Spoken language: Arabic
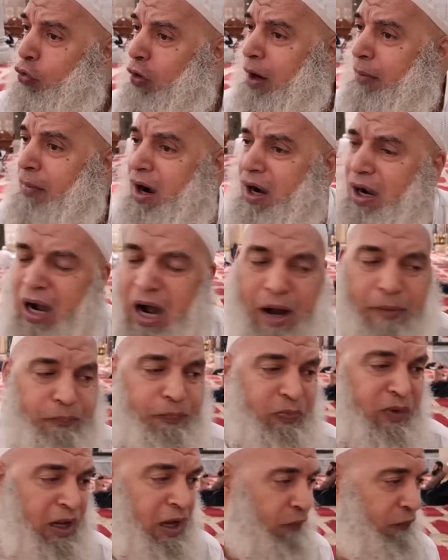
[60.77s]
والمقام
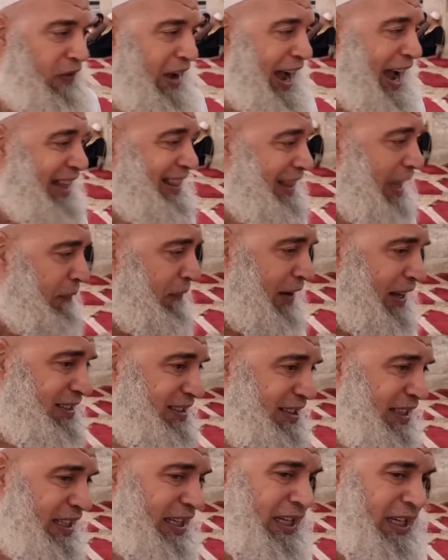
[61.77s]

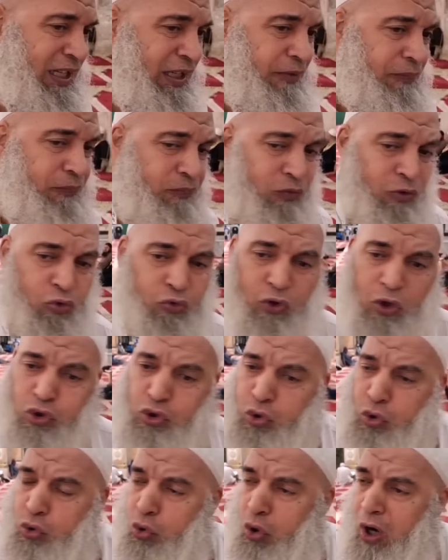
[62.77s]
فالتفاسير
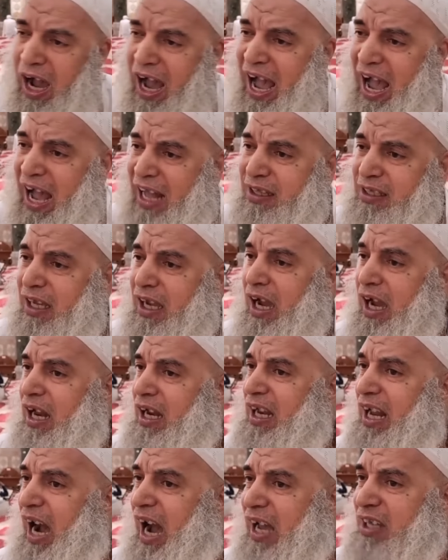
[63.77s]
والشروحات
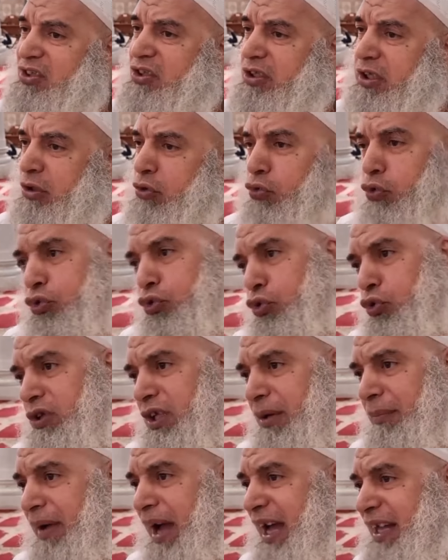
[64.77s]
لأصل وجود
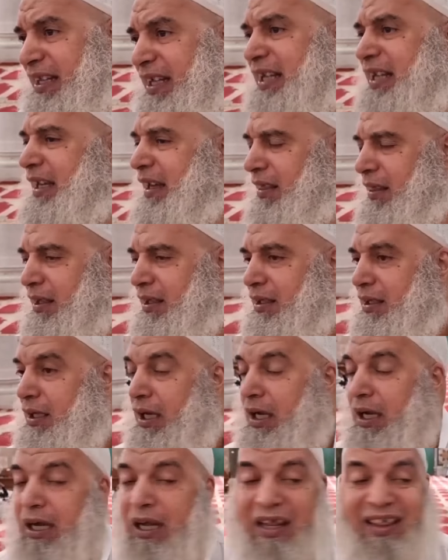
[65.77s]
المهدي كثير
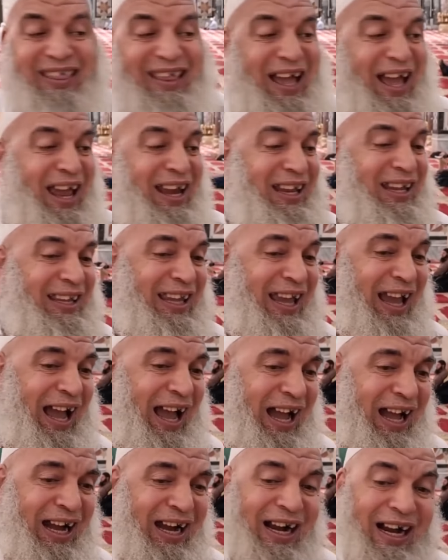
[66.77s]

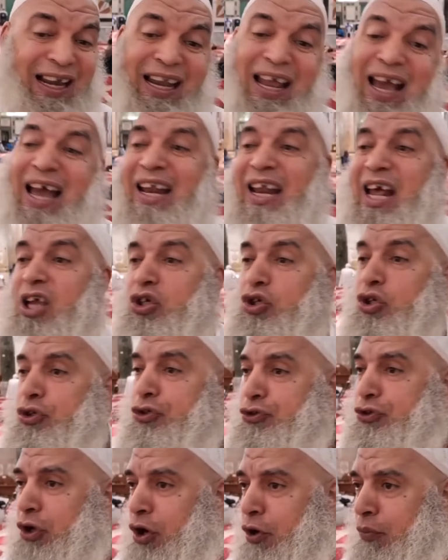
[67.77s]
لذلك لا
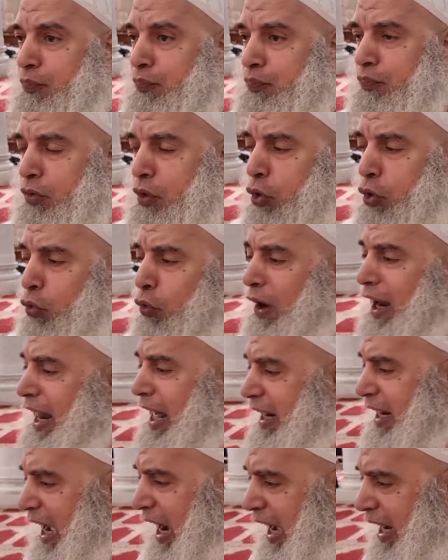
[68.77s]
نجزم
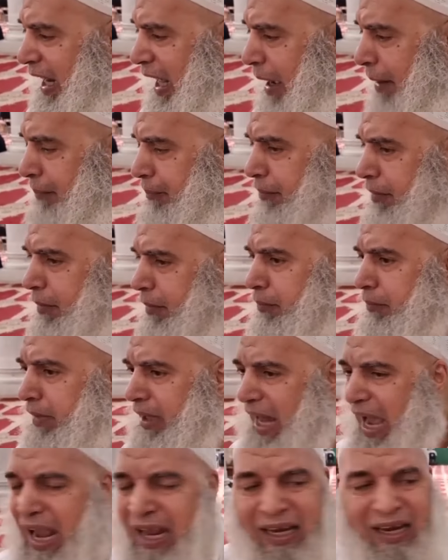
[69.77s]
ولا نعلم
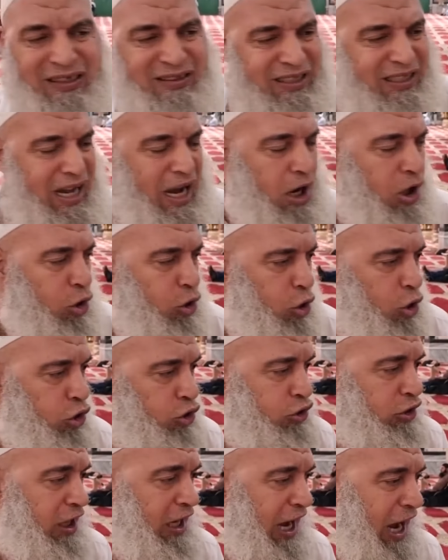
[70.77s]
من أين
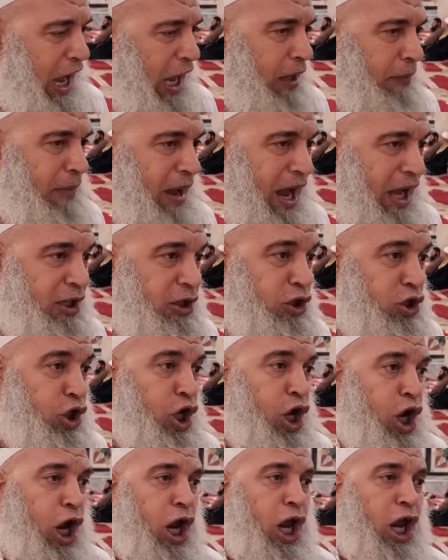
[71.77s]
سيخرج المهدي
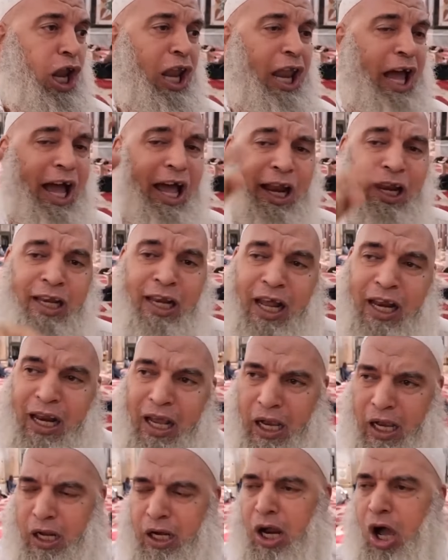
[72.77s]
إلا
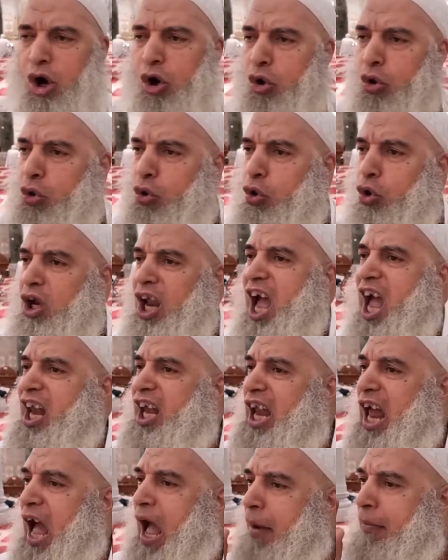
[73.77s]
أننا نقول
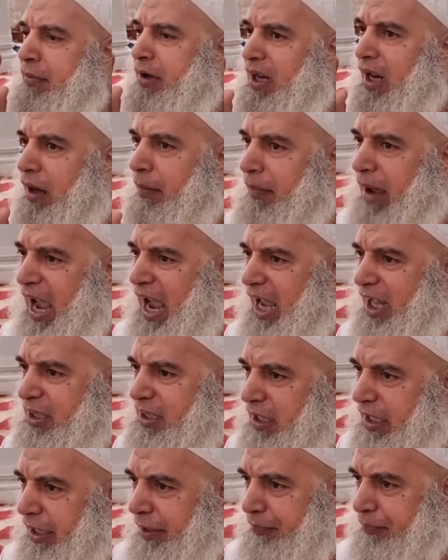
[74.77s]
أن أمر
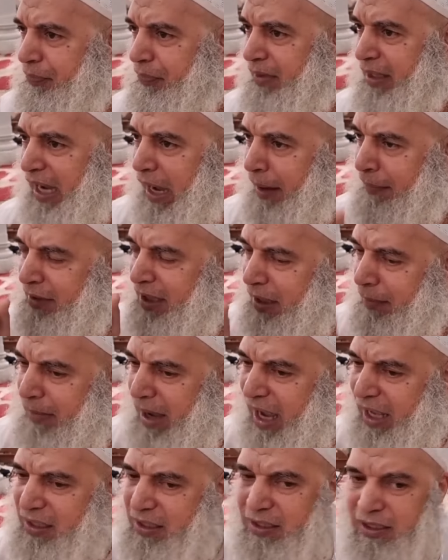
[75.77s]
المهدي أمر
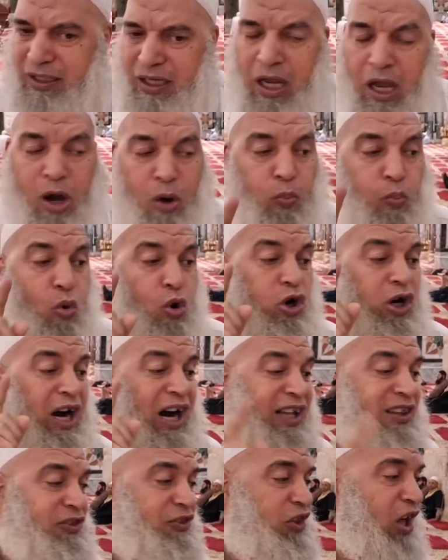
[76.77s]
المهدي
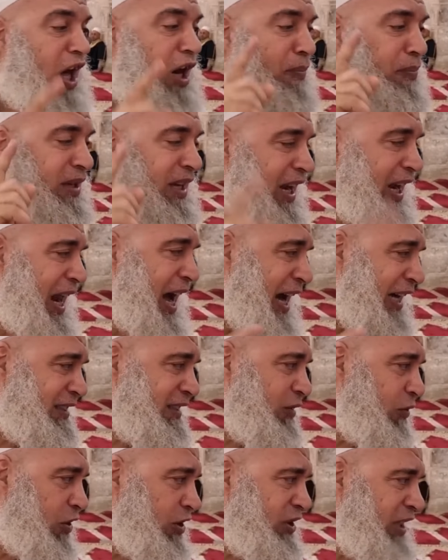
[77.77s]
مقدر من الله
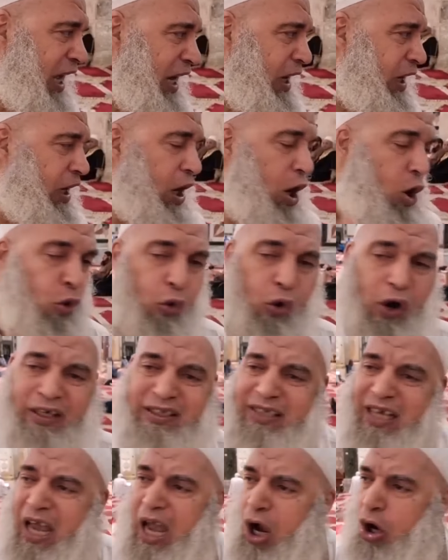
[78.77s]
عز وجل
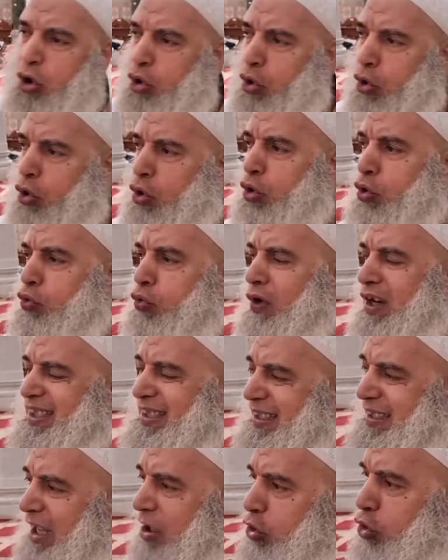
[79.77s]
وسيكون
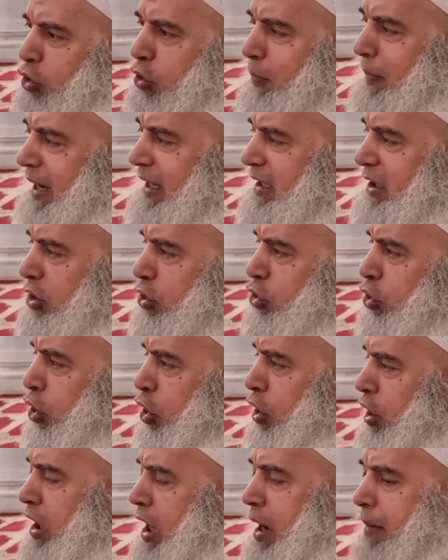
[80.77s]
وستكون
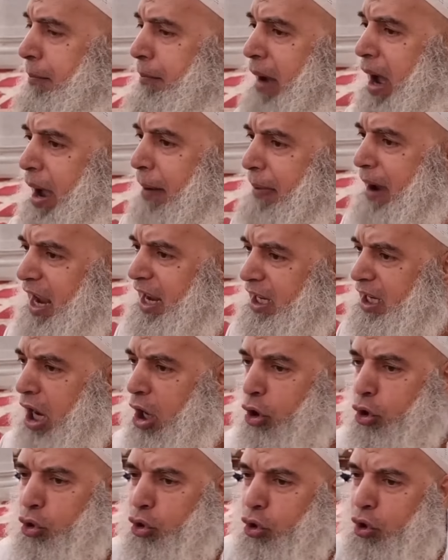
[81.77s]
بيعته ما بين
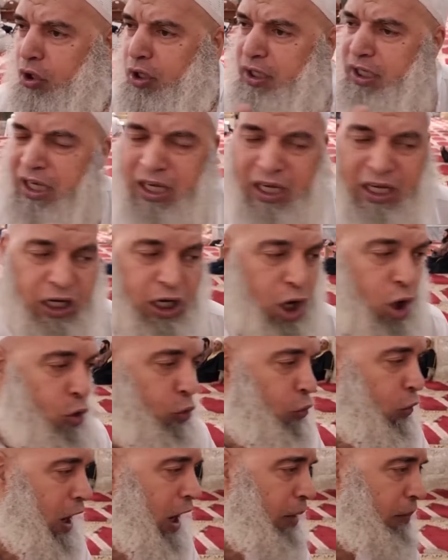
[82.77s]
الركن
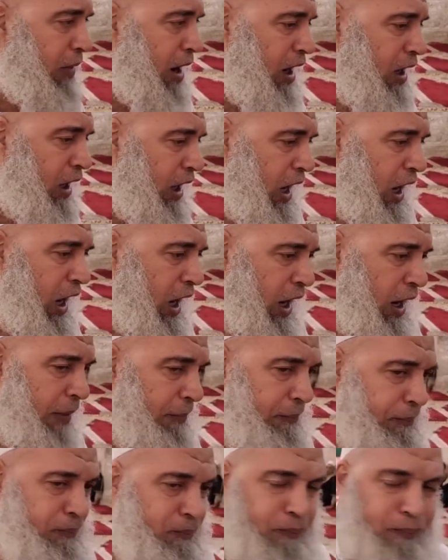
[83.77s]

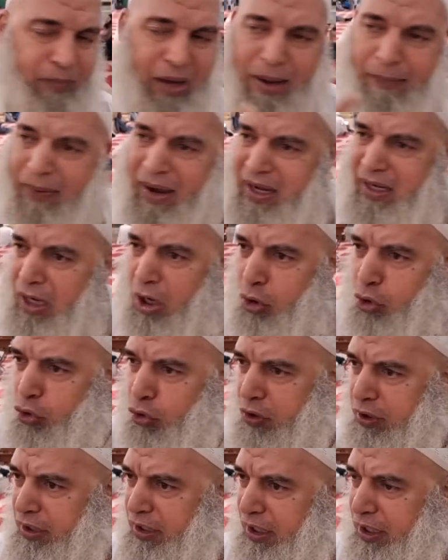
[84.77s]
والمقام ما بين
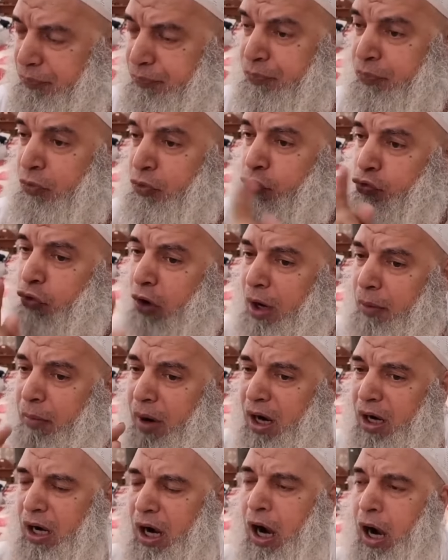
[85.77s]
الركن
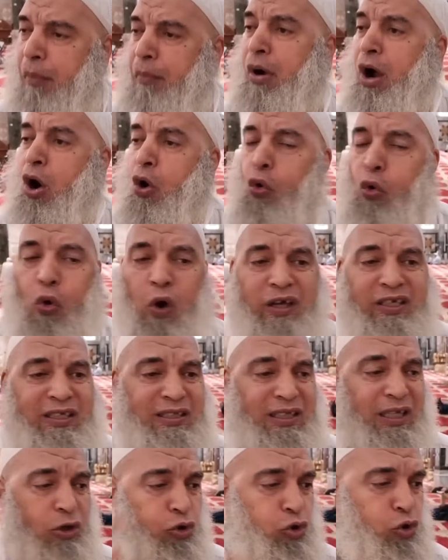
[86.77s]
والمقام
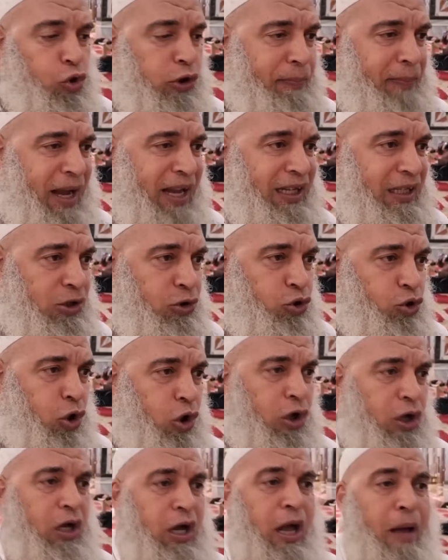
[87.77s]
وستكون
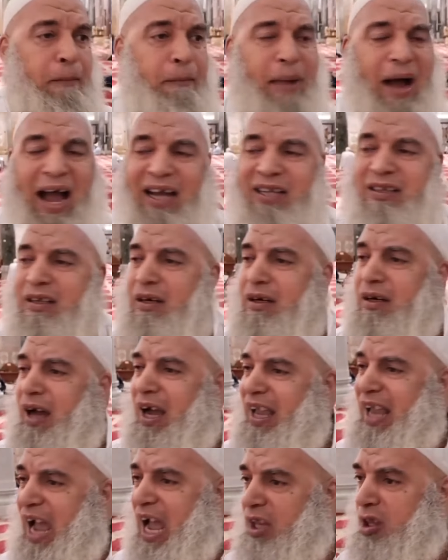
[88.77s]
بيعته بعد
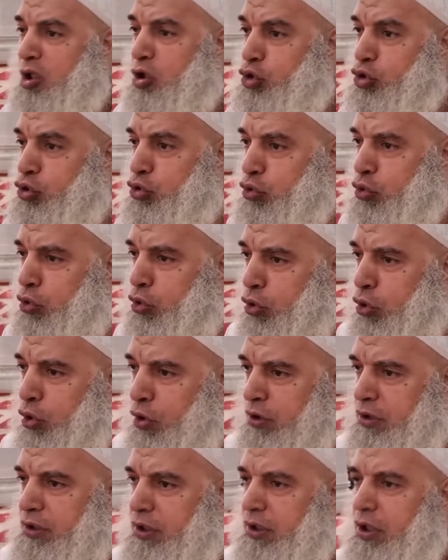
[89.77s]
الرايات
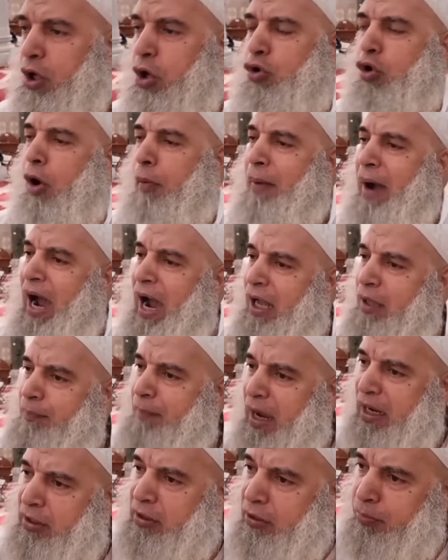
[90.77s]
السود
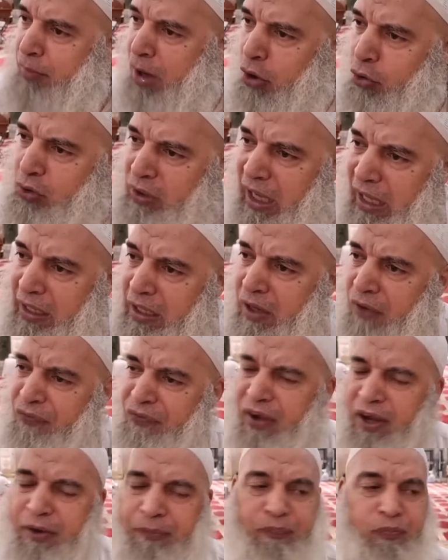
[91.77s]
وبعد موت
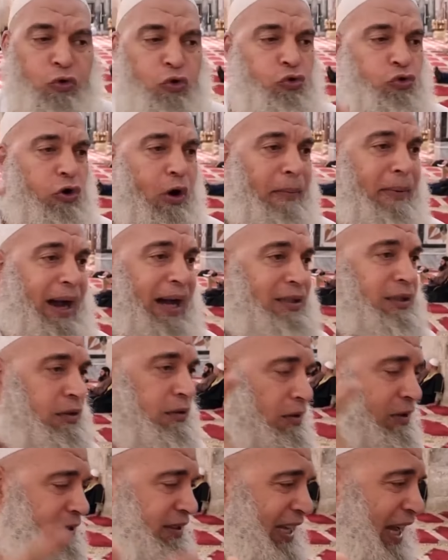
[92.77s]
خليفة وبعد
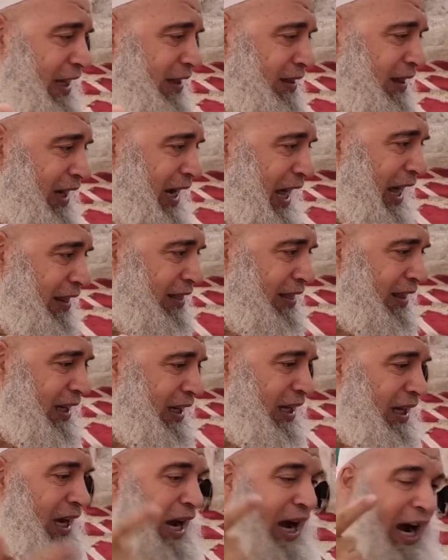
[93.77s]
اقتتال
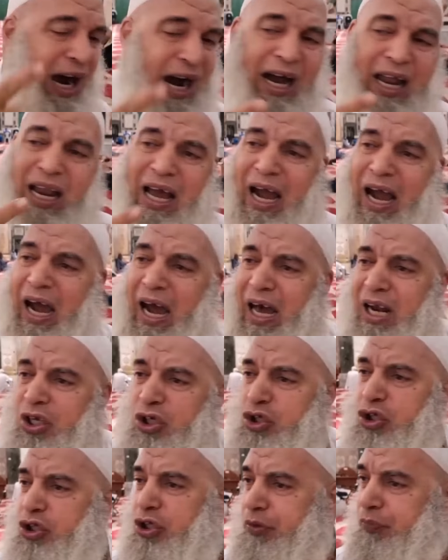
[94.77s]
ثلاثة على عرش